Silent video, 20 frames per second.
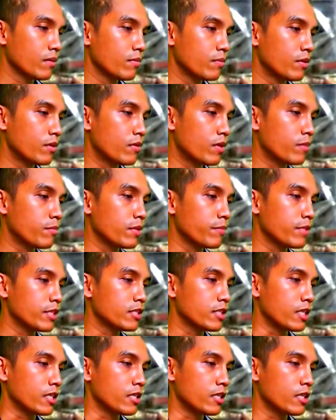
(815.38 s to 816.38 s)
เพราะว่ามันเป็น
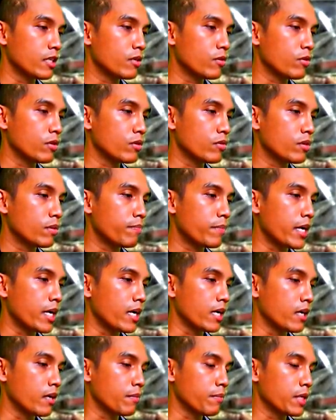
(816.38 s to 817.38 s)
สิ่งที่คนทั่วไป
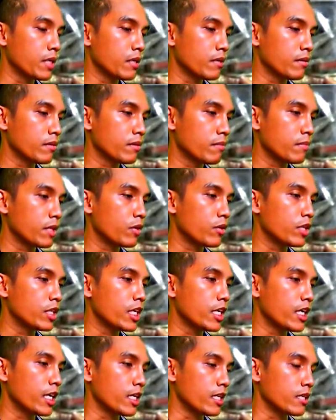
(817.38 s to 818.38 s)
ไม่ไม่ค่อย
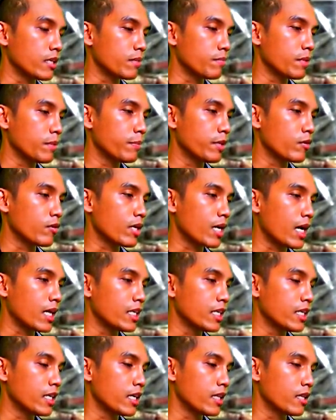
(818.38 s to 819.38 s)
ได้เห็นไม่มีโอกาส
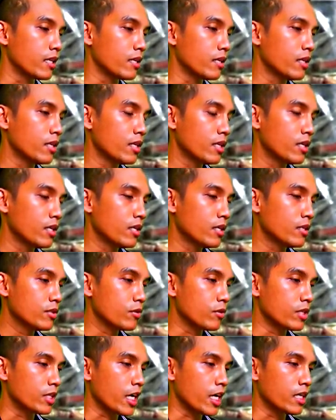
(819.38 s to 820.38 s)
ได้เห็น
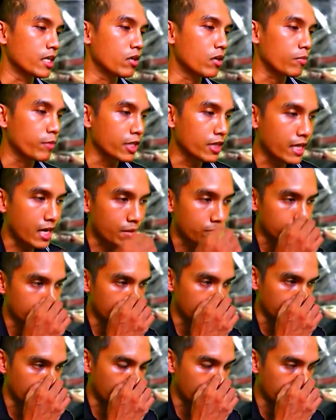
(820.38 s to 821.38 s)
ส่วนใหญ่ที่ออกไปตาม
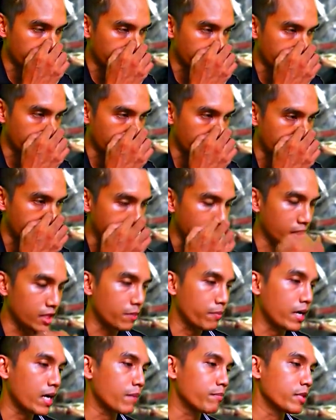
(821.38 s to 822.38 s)
สื่อก็มีแต่มี
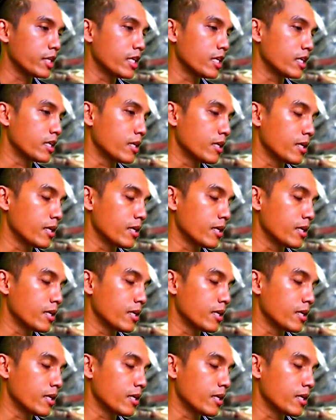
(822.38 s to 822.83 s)
แต่ภาพนิ่ง